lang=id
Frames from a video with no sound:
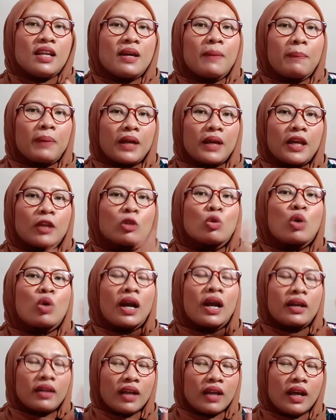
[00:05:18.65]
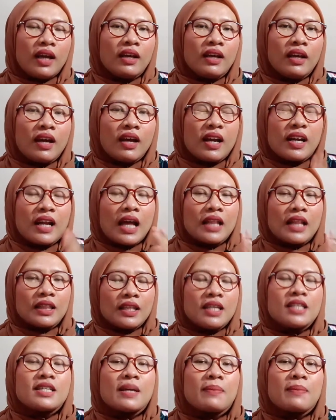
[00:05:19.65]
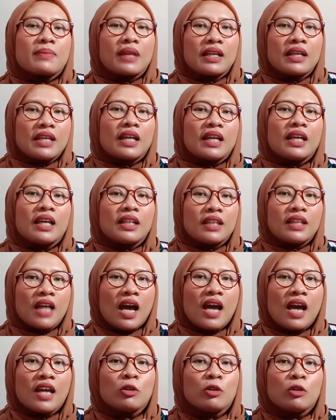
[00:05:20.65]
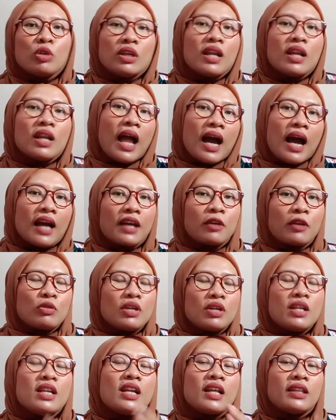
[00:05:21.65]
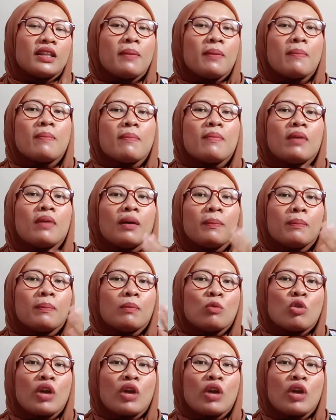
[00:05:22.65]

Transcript: jadi perhitungannya nanti jam tayang kita itu hilang gitu. Jadi nanti